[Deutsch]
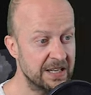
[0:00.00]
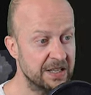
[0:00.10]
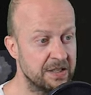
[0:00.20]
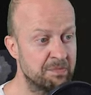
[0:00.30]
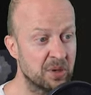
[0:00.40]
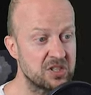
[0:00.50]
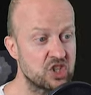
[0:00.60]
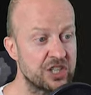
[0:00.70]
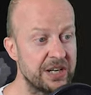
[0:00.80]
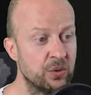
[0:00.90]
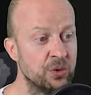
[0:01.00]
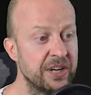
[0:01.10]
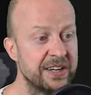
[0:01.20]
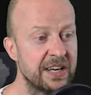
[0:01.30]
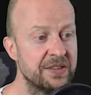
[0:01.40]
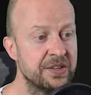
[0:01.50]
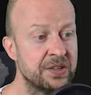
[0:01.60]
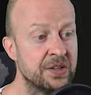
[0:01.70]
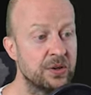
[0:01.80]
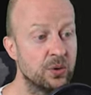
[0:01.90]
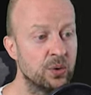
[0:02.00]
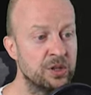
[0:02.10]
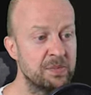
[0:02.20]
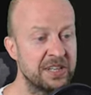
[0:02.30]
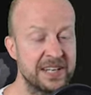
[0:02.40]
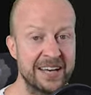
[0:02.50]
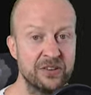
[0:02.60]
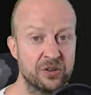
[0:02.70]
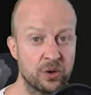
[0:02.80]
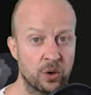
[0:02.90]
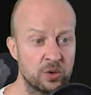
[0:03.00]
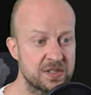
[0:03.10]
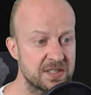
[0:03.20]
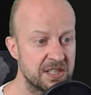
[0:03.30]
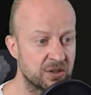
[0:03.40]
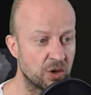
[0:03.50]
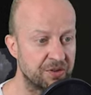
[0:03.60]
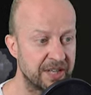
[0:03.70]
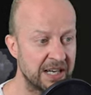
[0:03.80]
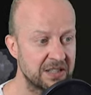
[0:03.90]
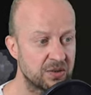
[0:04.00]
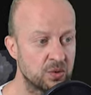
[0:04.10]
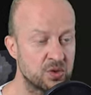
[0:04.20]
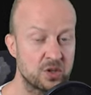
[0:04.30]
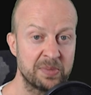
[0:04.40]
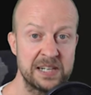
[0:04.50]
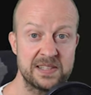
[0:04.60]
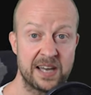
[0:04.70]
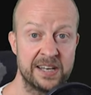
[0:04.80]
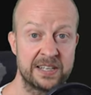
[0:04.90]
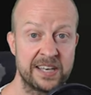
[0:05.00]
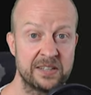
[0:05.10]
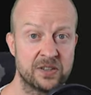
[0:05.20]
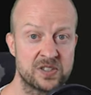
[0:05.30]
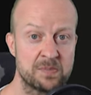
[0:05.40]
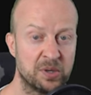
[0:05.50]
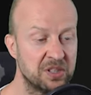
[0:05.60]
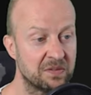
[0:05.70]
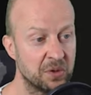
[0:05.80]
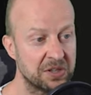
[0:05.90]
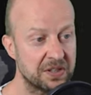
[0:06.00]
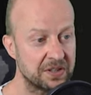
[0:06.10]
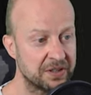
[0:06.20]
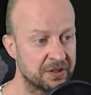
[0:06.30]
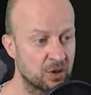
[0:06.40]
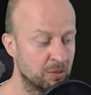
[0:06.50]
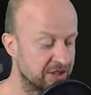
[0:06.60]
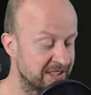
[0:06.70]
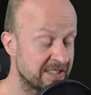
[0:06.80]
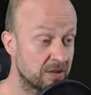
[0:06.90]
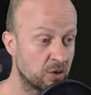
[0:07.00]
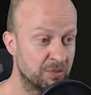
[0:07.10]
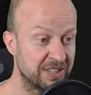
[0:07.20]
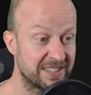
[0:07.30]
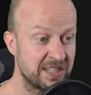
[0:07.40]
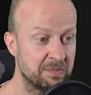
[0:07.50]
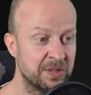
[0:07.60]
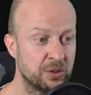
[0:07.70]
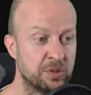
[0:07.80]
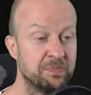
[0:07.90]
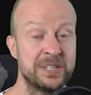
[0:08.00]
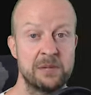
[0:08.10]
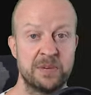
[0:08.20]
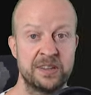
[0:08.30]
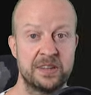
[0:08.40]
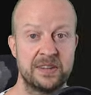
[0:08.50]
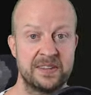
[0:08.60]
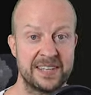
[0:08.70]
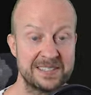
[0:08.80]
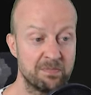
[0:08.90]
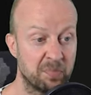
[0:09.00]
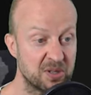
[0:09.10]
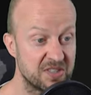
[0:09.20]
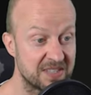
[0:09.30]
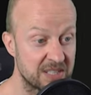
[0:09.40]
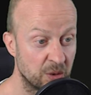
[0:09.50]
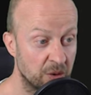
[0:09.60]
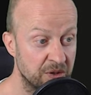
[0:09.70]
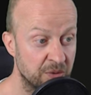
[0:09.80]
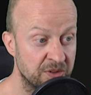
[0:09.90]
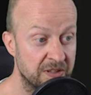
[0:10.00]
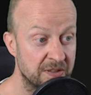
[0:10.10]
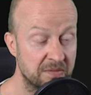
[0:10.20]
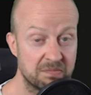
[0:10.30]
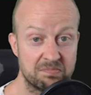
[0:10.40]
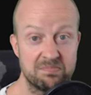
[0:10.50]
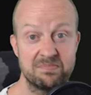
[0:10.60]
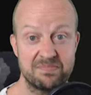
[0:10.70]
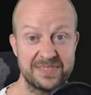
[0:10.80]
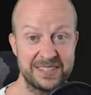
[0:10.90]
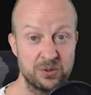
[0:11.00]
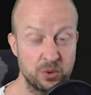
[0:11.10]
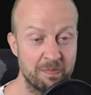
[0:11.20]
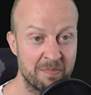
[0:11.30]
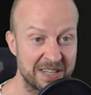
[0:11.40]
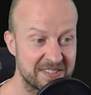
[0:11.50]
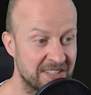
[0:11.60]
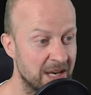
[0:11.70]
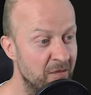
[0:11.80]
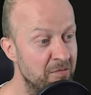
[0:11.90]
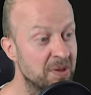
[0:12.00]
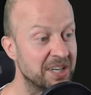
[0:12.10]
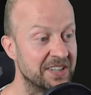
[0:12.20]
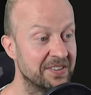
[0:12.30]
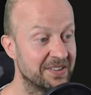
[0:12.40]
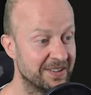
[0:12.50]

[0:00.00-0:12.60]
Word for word: Die Bosse stehen untereinander und mit den anderen Rogues in Kontakt und sobald ein Gegner gespottet wird, äh, kommuniziert man, übermittelt man dessen Position und die Typen machen sich kampfbereit.